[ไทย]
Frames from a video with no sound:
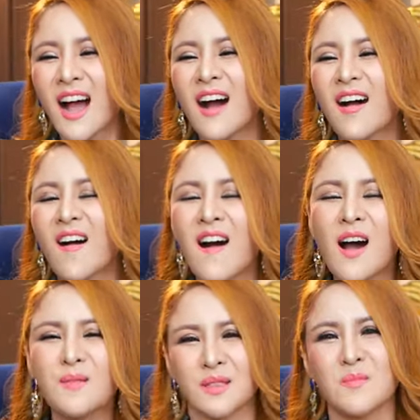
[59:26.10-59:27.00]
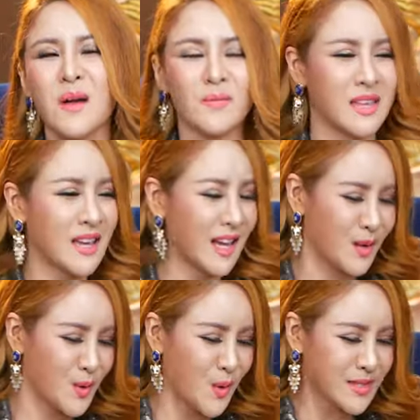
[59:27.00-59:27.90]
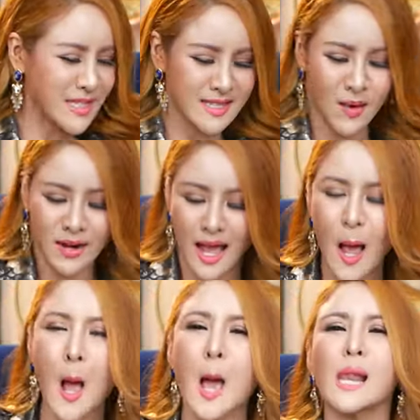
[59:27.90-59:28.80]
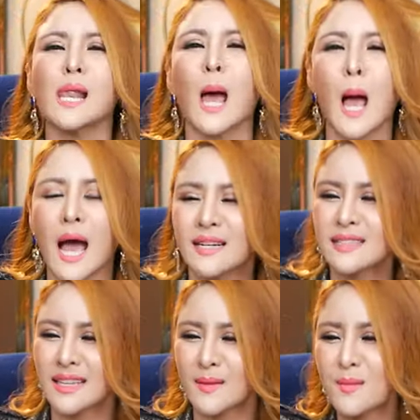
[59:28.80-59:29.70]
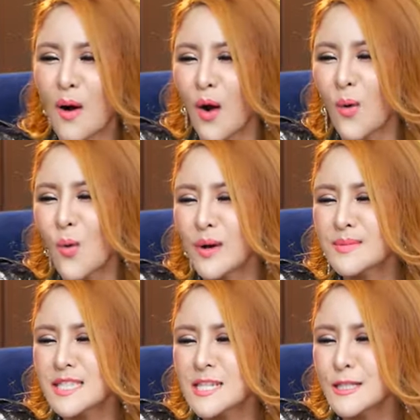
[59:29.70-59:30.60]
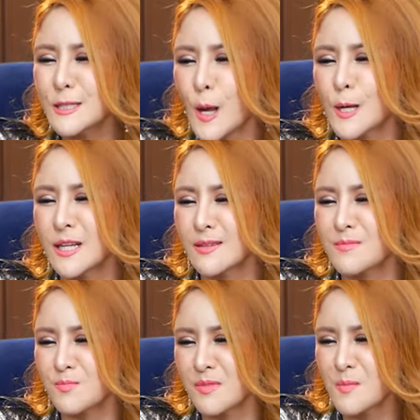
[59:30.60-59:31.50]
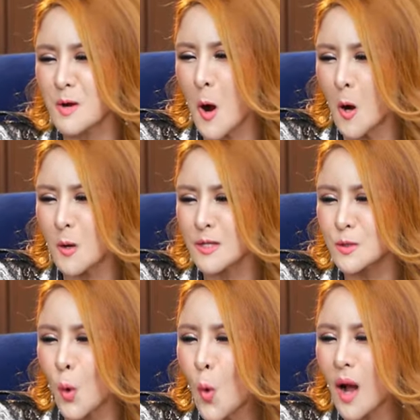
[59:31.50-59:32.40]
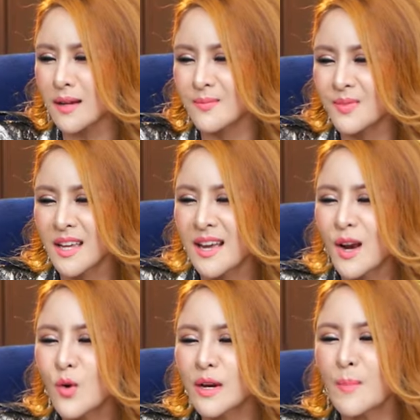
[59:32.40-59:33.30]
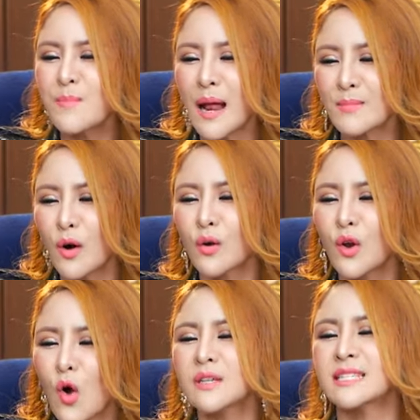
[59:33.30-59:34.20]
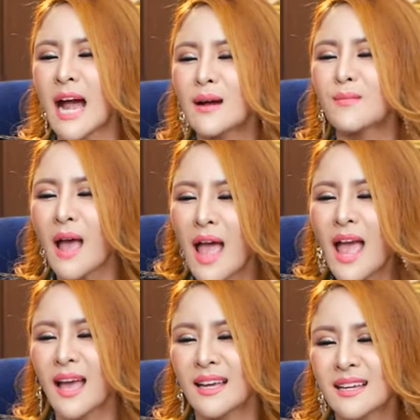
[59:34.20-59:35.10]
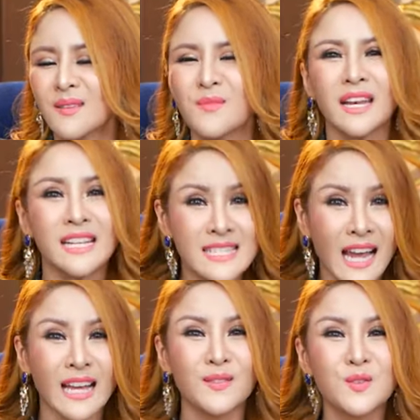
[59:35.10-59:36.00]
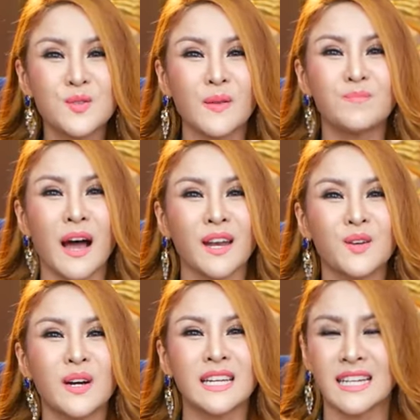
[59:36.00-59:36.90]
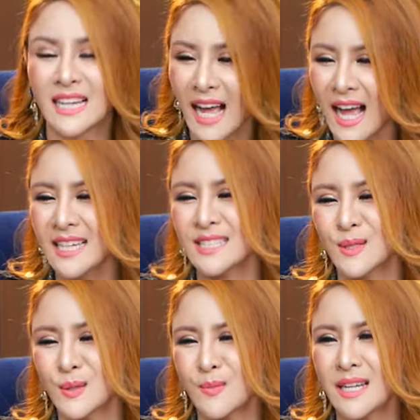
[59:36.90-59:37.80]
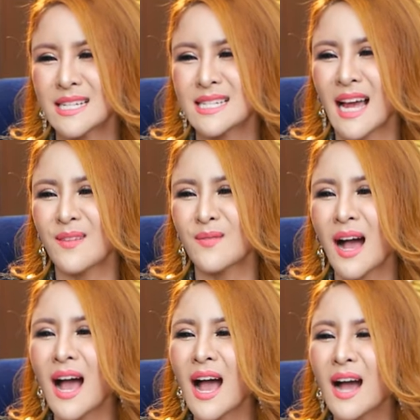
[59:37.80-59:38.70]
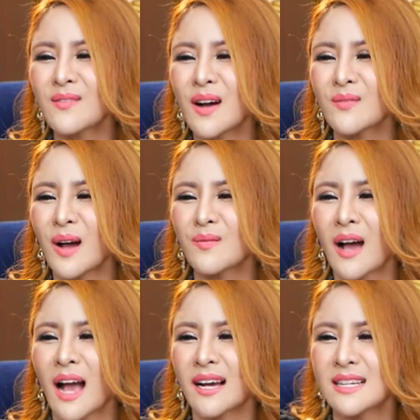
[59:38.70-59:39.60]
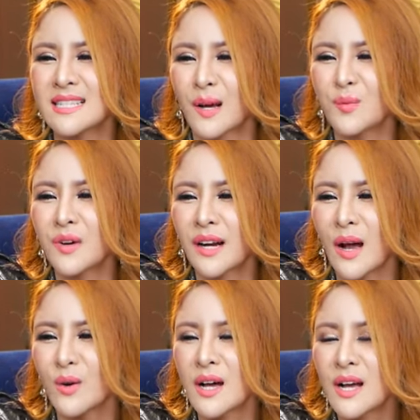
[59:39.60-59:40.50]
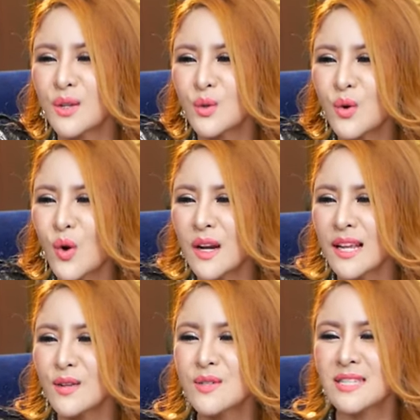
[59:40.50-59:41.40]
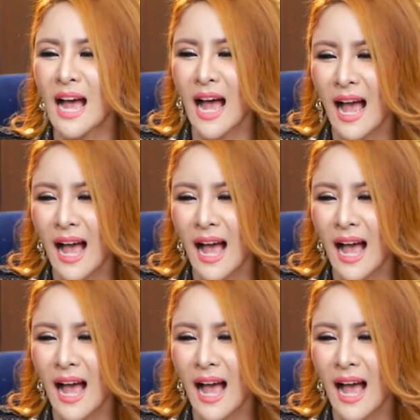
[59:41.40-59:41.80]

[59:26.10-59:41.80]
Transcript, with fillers: อ๋อเหมือนต้องแบบนี้ค่ะลูกสินสอดห้าล้านเนี่ยมาบอกครูให้มันชื่นใจอย่างนี้โอ้คุณทั่วลูกน้ำปั่นบอกโล่งจังแม่แม่ดีใจกับลูกน้ำปั่นด้วยนะคะโอ้แม่ดีใจมากมากมากมากดีใจกับพวกเราทุกคนเลยลูกจ๋า